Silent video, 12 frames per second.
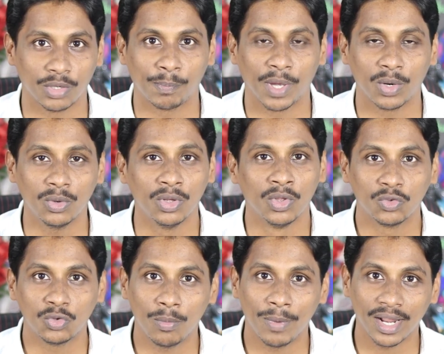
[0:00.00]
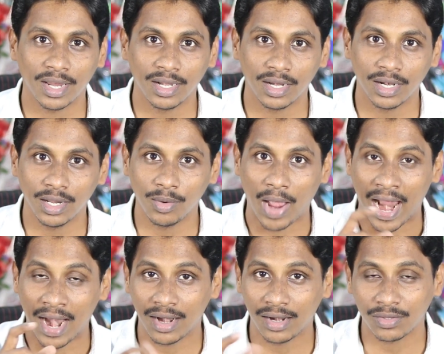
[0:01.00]
చెప్పారు సో మనకి ఏంటంటే
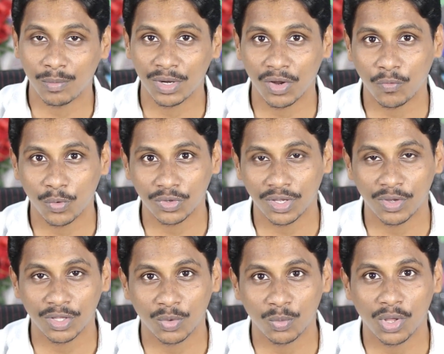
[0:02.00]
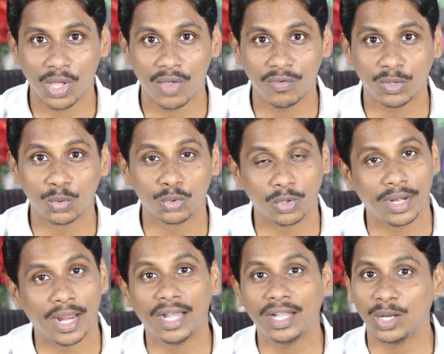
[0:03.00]
ఆండ్రాయిడ్ సంబంధించిన ఫోన్స్ ఏవైతే ఉన్నాయో అవి టూ
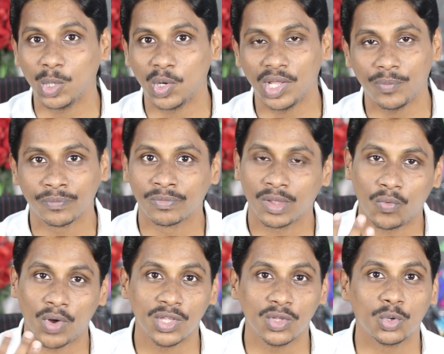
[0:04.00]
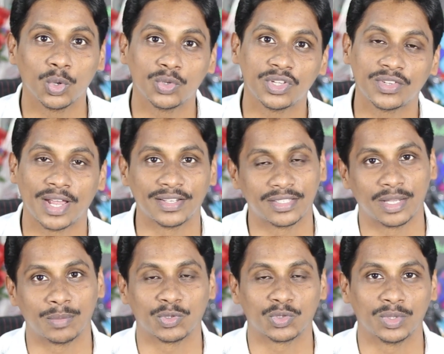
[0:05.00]
థౌజండ్ నైన్టీన్లోనే ఫైవ్ జీ తోటి వచ్చే ఛాన్సెస్
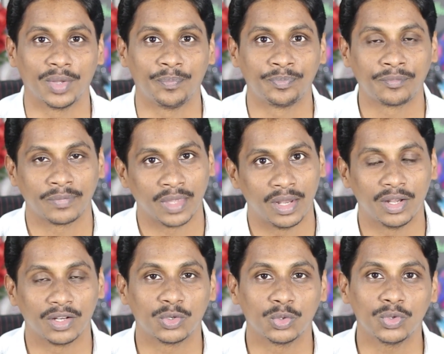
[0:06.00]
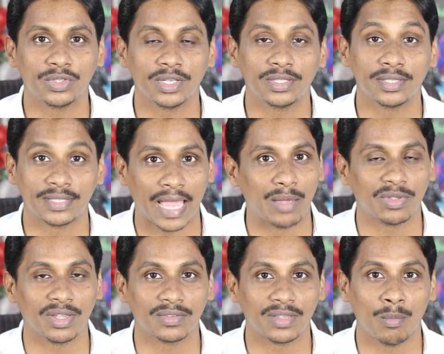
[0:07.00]
అనిపిస్తున్నాయి నెక్స్ట్ న్యూస్ వచ్చేసి
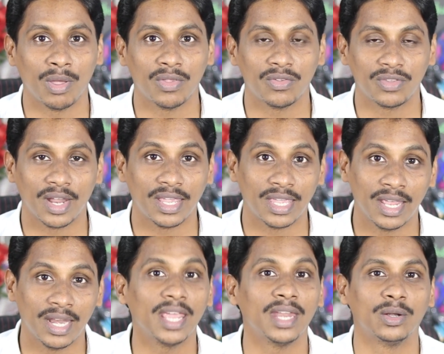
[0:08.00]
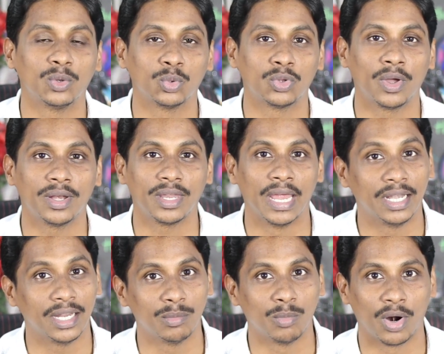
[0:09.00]
సామ్సంగ్ సంబంధించిన ఏ నైన్ టూ థౌజండ్
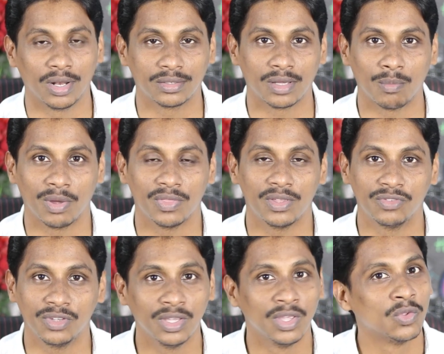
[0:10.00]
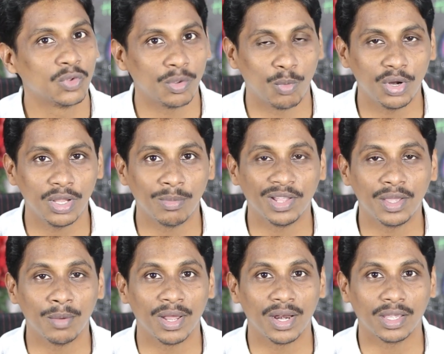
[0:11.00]
ఎయిటీన్ మోడల్కి సంబంధించి సో మొన్న
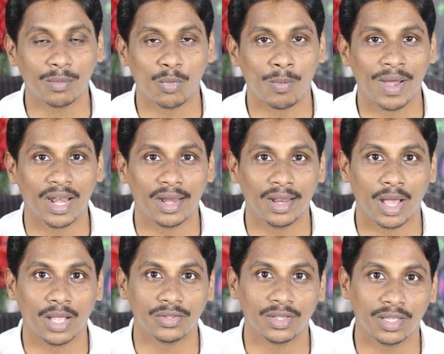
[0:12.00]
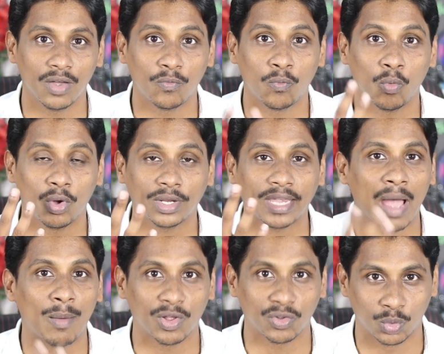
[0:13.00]
మధ్య మనకి మొబైల్ అనేది లాంచ్ అయింది కదా ఫోర్
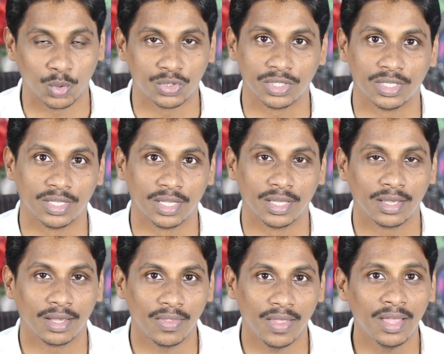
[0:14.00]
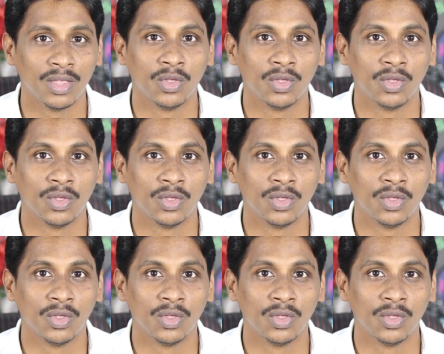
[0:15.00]
కెమెరాస్ తోటి వచ్చింది ఇది కదా